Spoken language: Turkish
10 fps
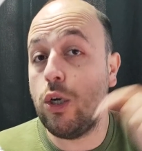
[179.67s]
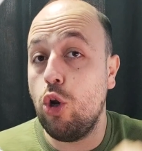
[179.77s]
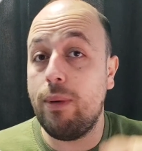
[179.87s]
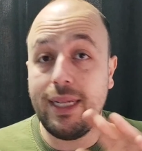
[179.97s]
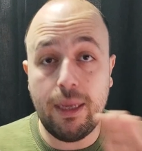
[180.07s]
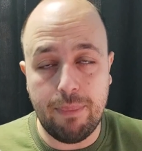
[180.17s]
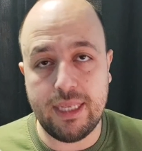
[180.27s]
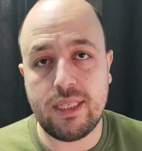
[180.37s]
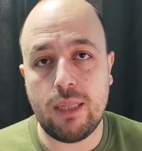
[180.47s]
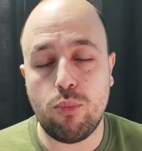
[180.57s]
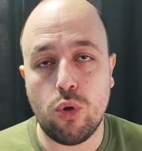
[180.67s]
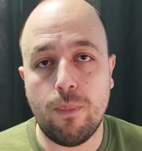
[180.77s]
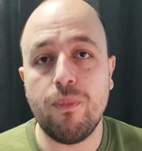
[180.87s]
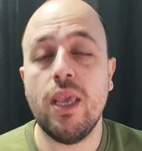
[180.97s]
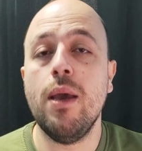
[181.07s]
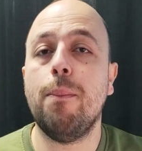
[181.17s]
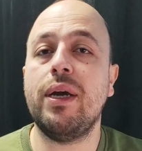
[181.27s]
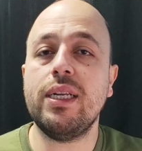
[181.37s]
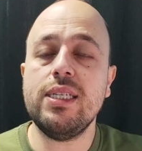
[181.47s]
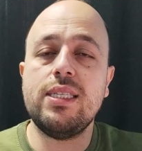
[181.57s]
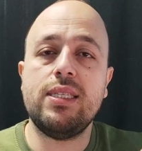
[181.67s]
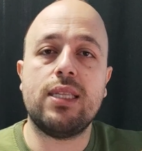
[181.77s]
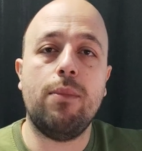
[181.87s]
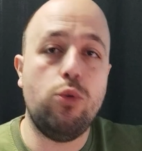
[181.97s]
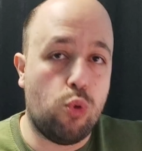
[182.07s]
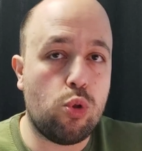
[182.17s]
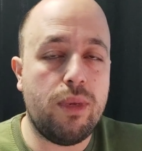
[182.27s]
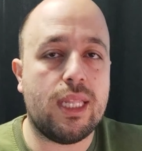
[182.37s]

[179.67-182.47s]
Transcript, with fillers: Globalden bahsetmiyorum paranız sisteme yüklü